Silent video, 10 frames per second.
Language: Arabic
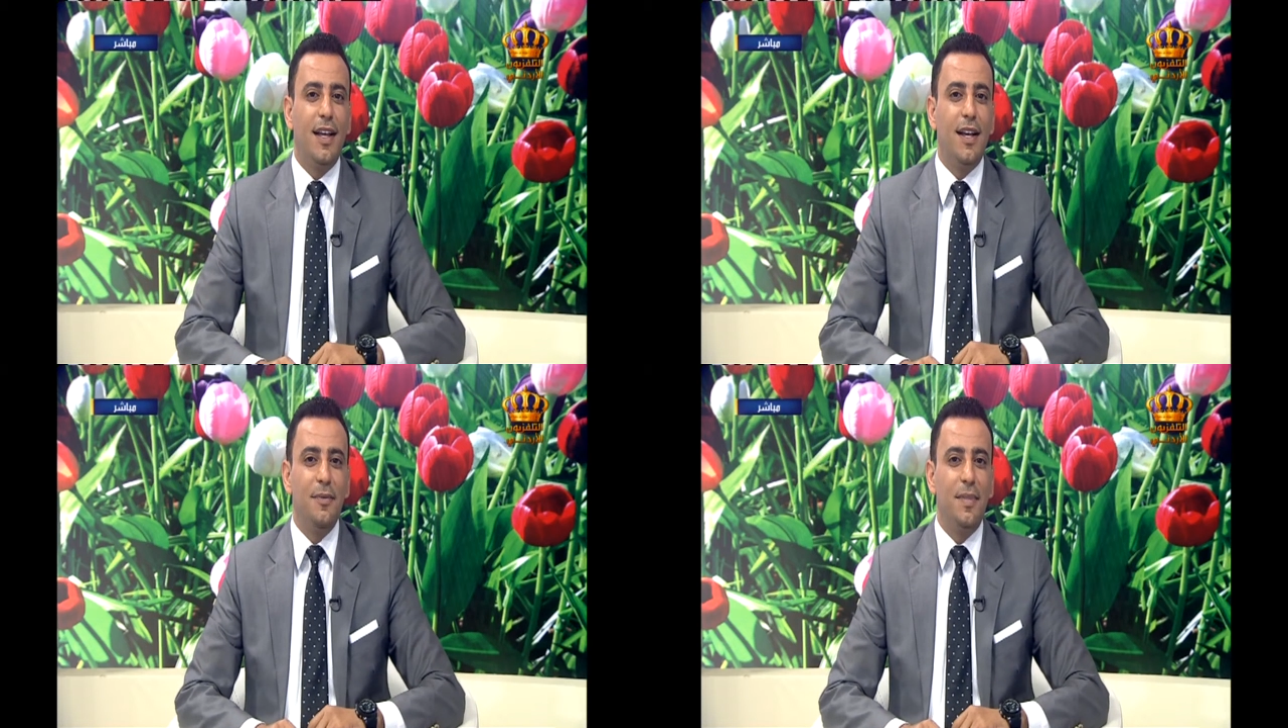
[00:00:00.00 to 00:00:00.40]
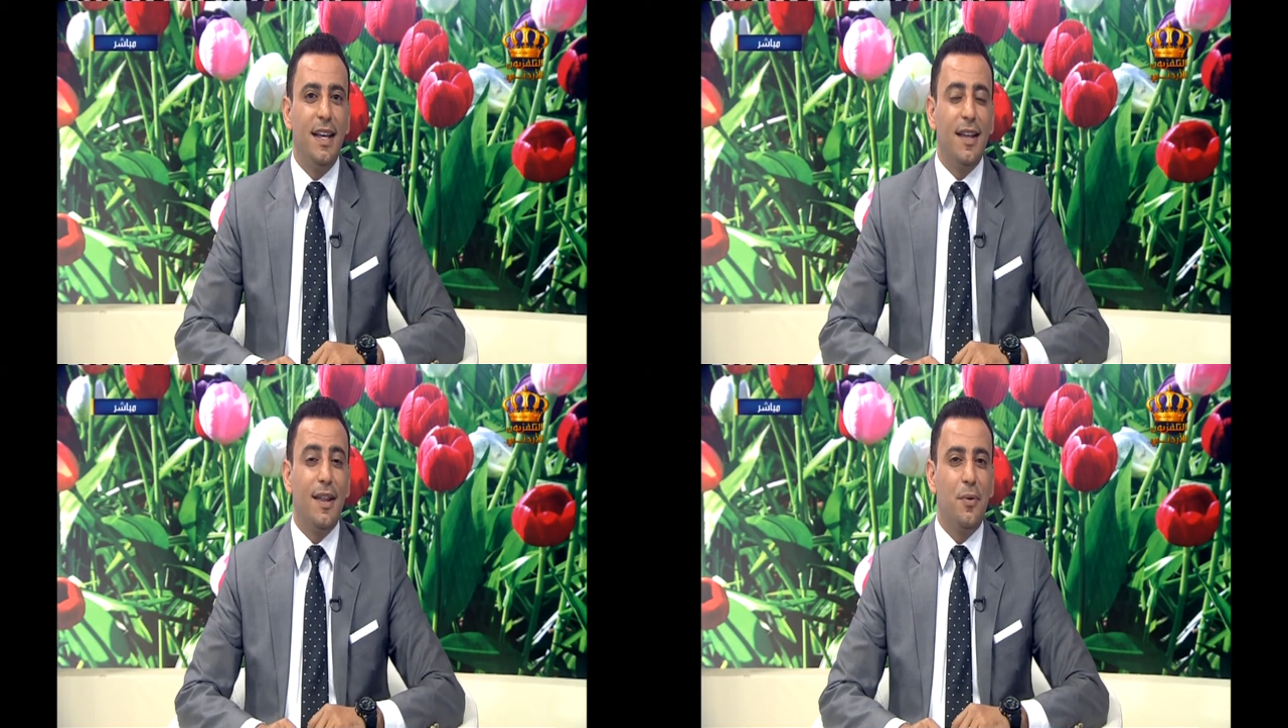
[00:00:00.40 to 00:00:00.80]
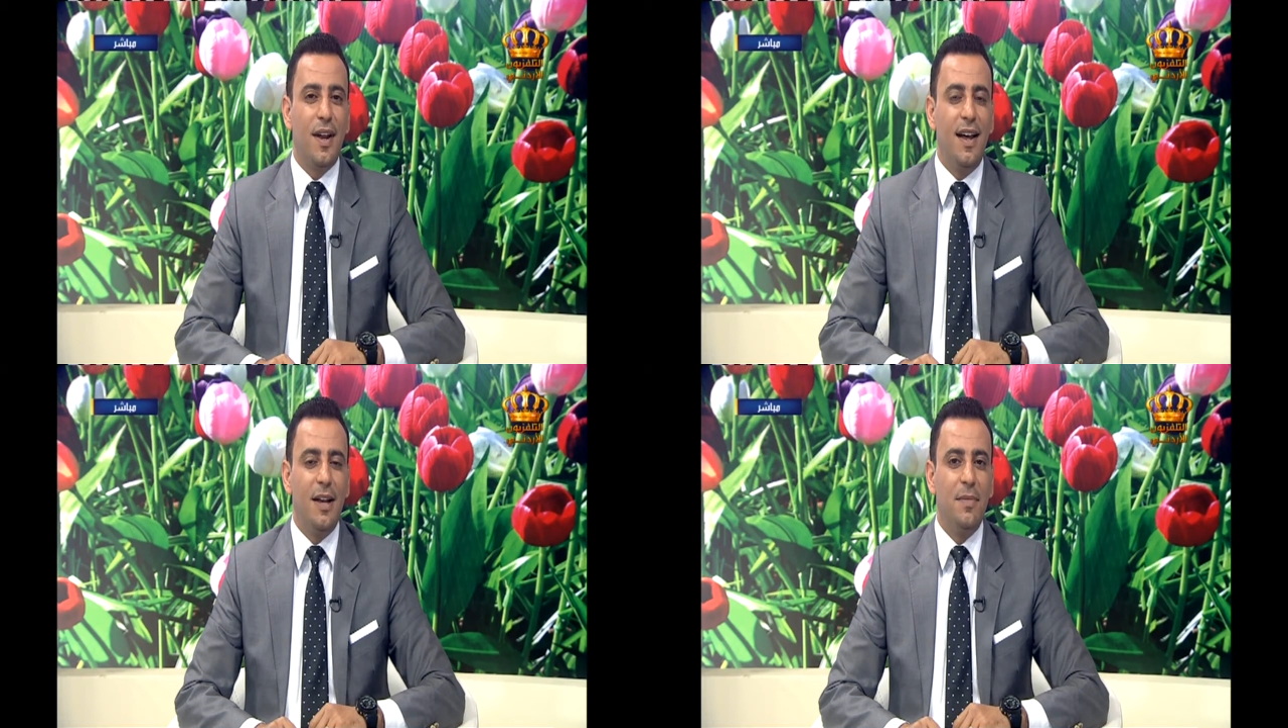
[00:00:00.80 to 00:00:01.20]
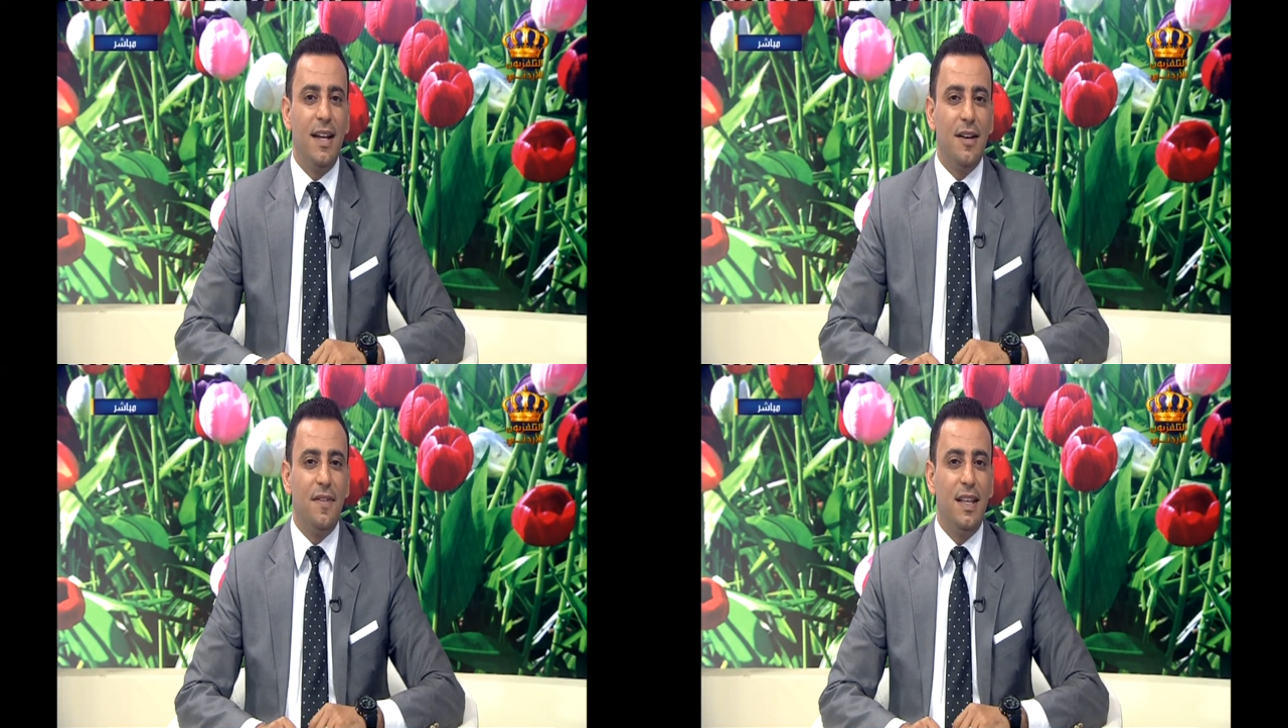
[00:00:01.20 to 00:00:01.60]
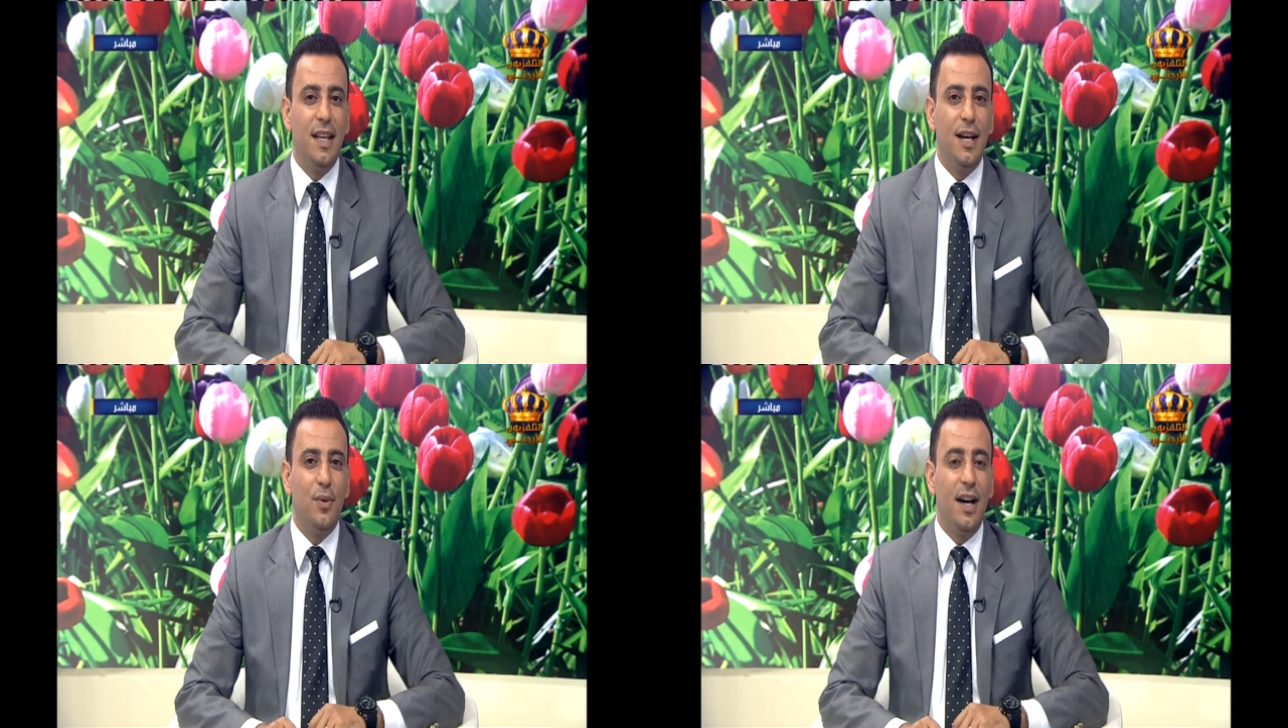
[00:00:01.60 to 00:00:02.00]
بالثورة
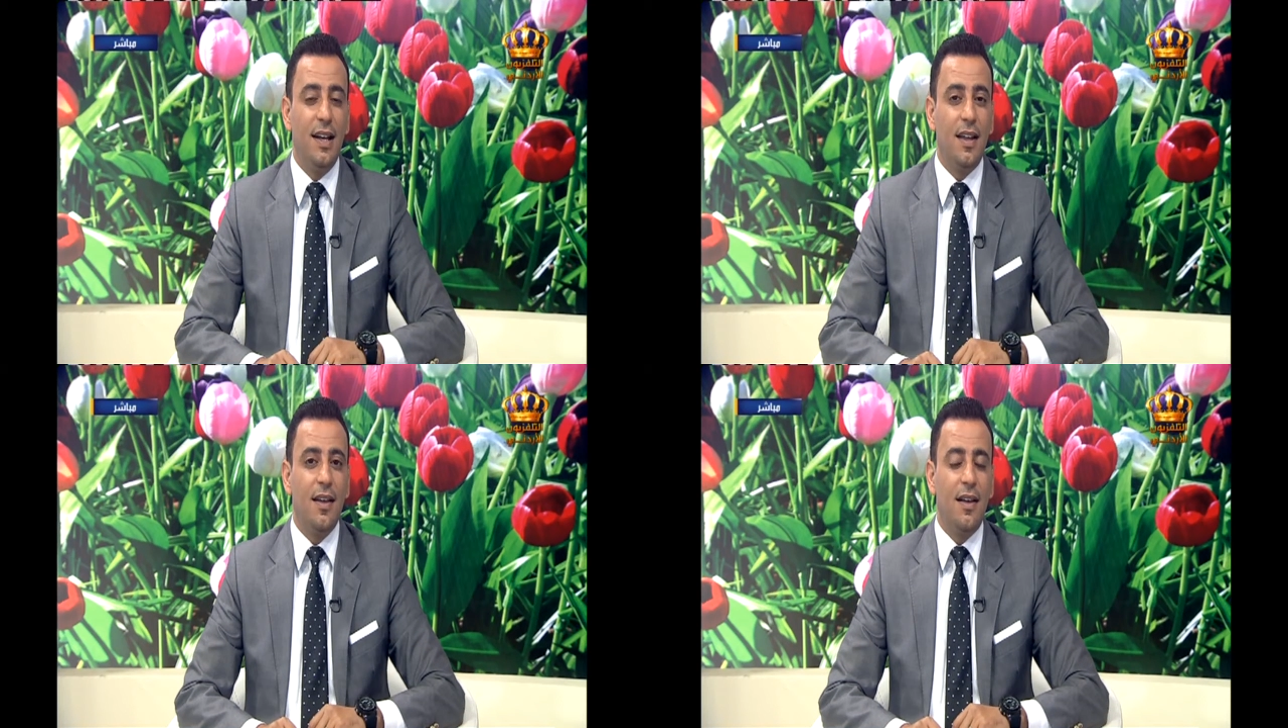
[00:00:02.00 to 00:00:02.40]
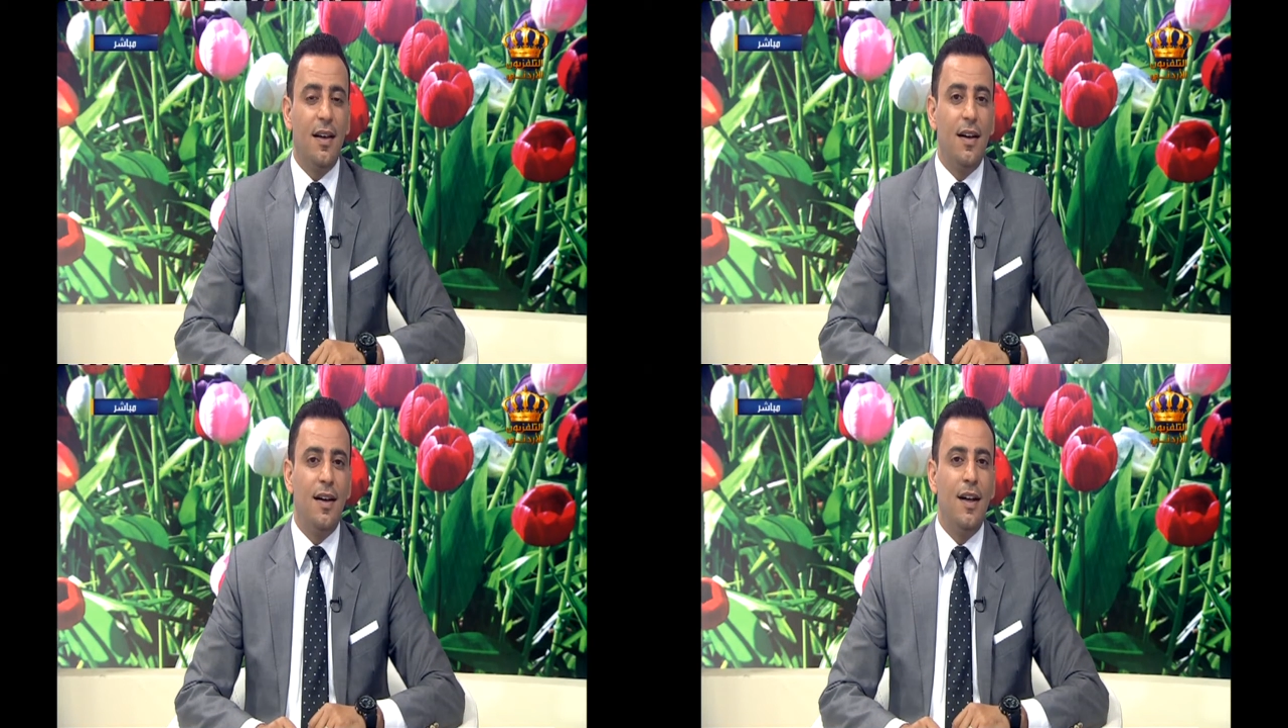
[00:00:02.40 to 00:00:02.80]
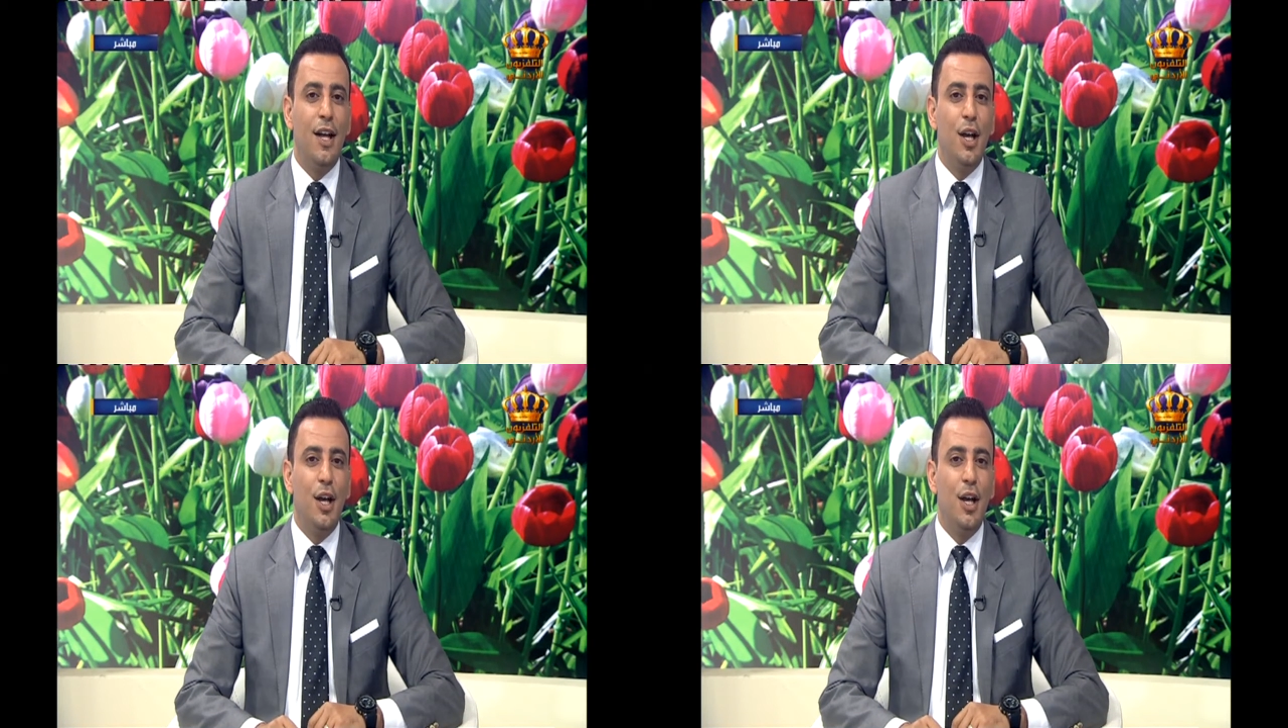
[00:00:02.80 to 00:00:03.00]
المعرفية والقراءة